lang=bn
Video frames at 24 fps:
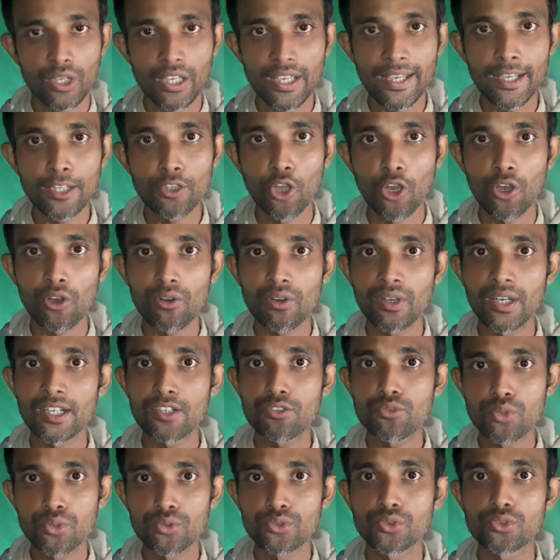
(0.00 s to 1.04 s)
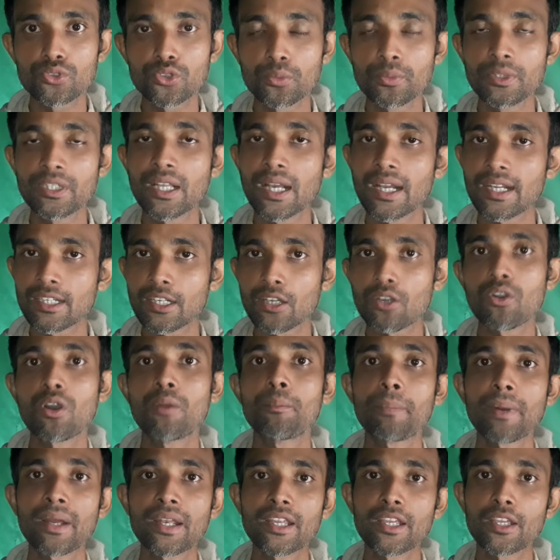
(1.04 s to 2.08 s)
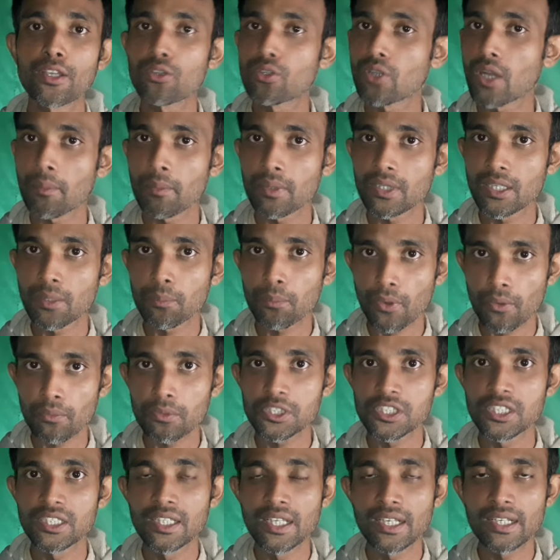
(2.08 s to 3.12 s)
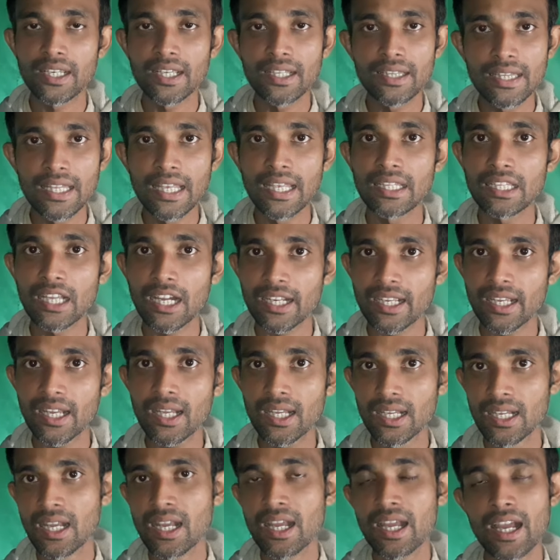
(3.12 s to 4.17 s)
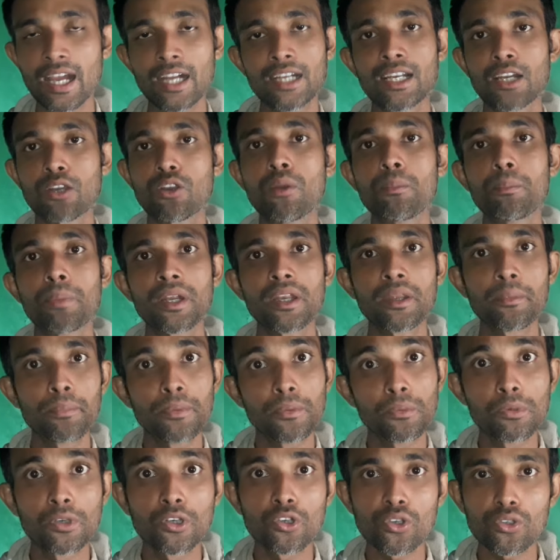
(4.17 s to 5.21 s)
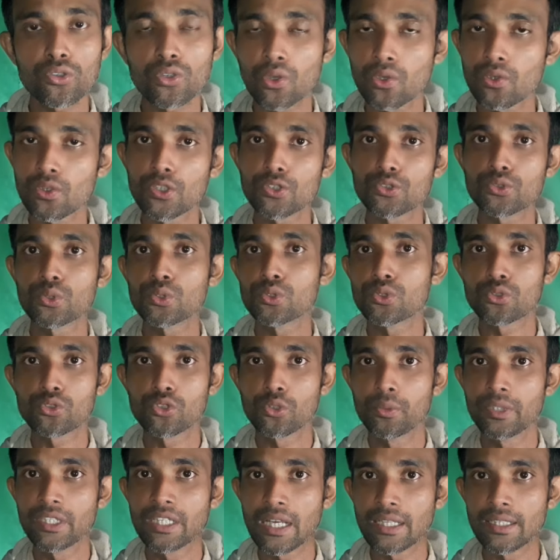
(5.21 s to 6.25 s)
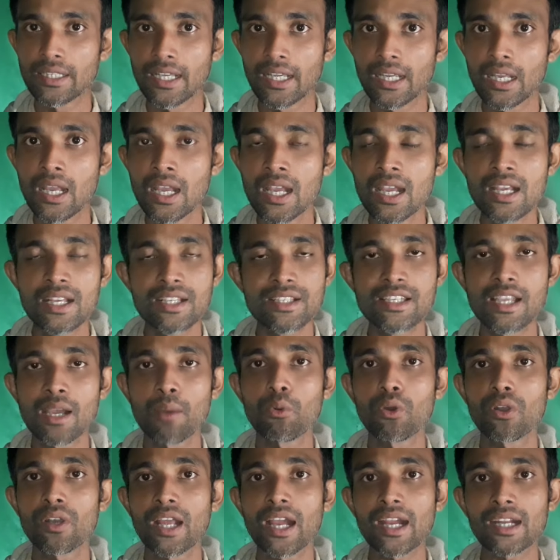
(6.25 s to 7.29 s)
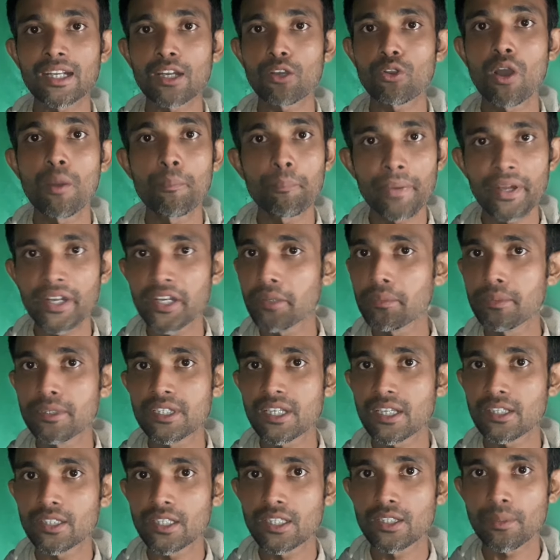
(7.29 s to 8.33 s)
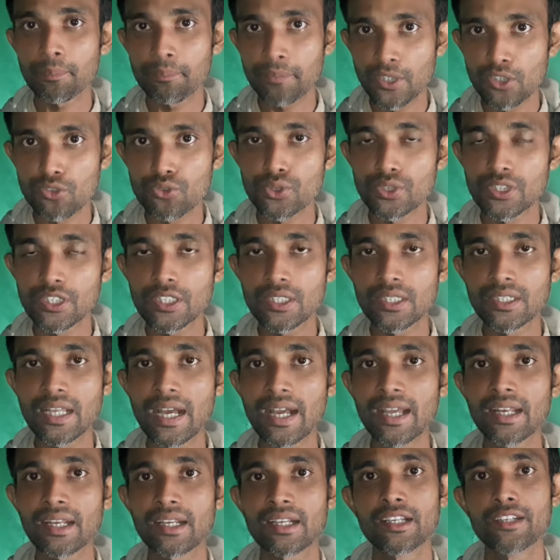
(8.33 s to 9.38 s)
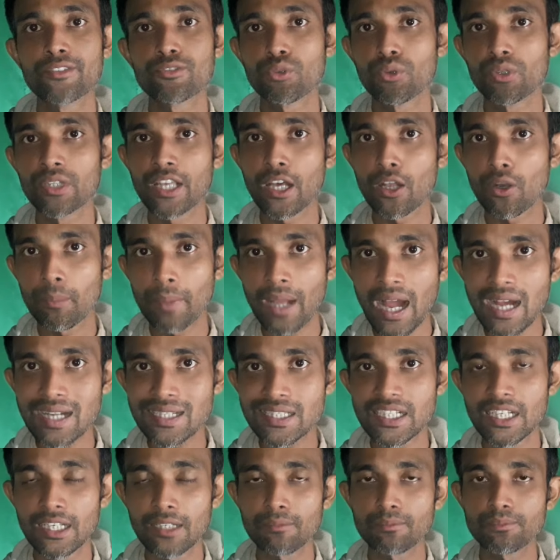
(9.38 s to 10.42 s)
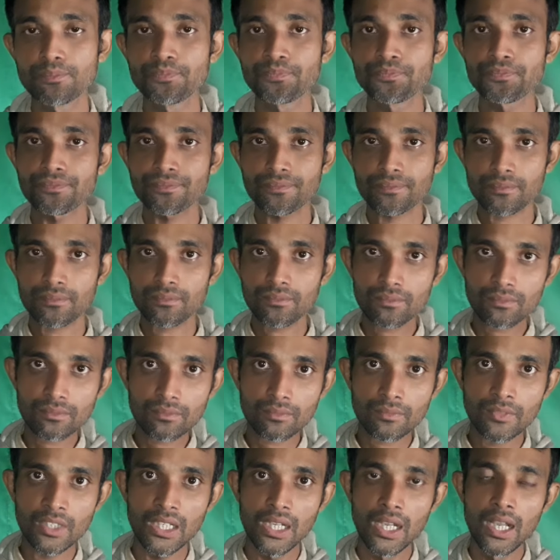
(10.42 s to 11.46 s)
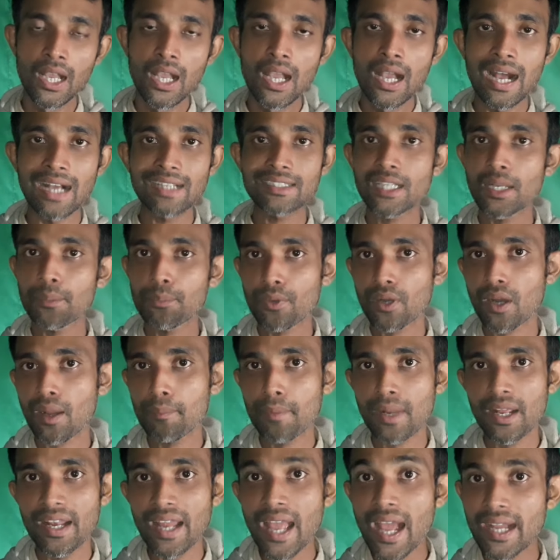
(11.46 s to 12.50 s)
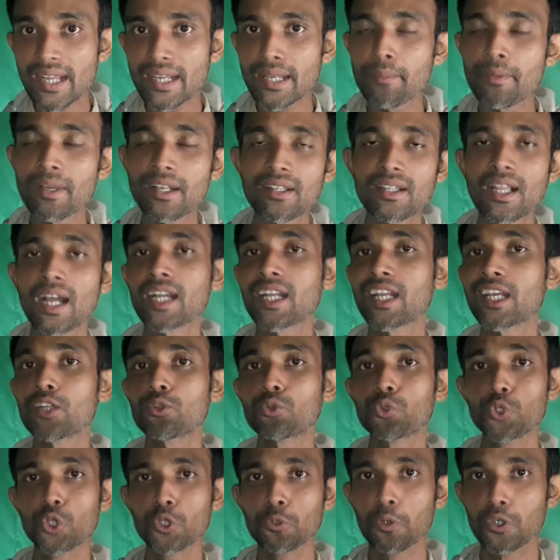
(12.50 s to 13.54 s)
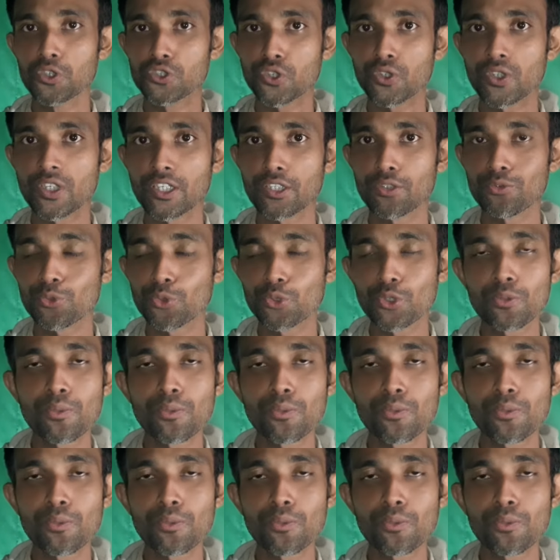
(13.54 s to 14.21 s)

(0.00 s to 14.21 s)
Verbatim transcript: তো এ ধরনের সুযোগ সুবিধা একটা কোম্পানি কিন্তু আমাদের প্রবাসীদেরকে দিয়ে থাকে একটা কোম্পানি বিভিন্ন ধরনের সুযোগ সুবিধা দেয় যেমন একটা কোম্পানির ভিসাতে আপনি যদি ডাইরেক্টলি সৌদি আরবে আসেন আসার পর আপনার অ্যাগ্রিমেন্ট থাকে দুই বছরের